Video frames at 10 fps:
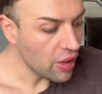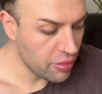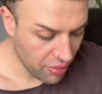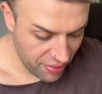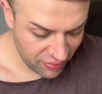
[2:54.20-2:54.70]
I
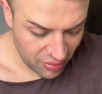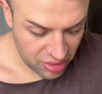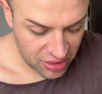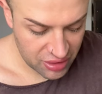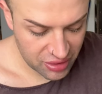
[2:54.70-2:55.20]
powiem Wam
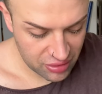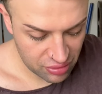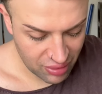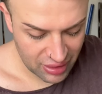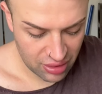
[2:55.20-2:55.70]
szczerze,
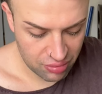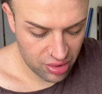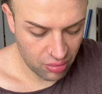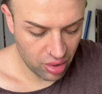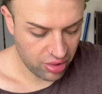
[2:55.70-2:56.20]
Skubana robi
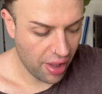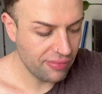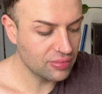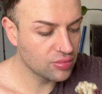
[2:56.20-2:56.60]
robotę.